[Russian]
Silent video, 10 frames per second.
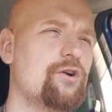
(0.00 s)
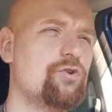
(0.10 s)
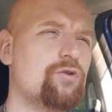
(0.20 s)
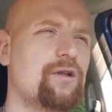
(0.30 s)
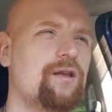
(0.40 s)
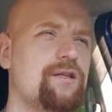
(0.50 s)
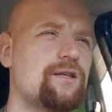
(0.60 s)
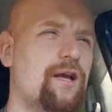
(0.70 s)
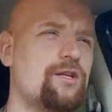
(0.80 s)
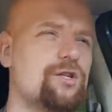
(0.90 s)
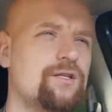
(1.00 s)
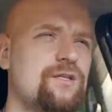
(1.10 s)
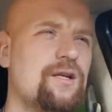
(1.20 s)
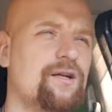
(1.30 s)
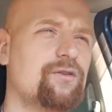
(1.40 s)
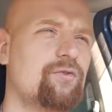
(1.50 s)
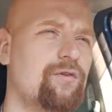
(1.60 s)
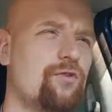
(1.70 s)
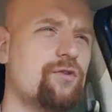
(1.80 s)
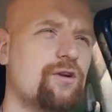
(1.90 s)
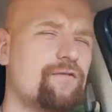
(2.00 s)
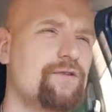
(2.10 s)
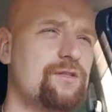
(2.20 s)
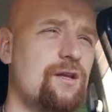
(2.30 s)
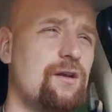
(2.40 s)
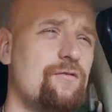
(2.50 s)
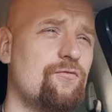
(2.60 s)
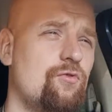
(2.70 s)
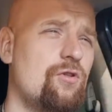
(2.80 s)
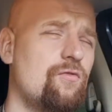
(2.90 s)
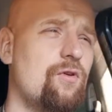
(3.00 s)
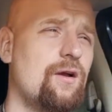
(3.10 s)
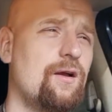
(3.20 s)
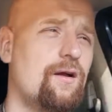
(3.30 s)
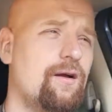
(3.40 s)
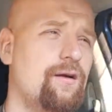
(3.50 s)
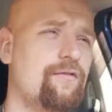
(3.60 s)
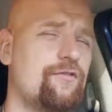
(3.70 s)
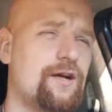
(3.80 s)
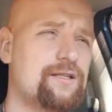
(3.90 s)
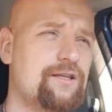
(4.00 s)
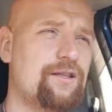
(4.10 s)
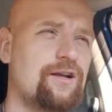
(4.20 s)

журналистки Аль-Джазиры, которые вроде как выстрелили в голову э, в каске,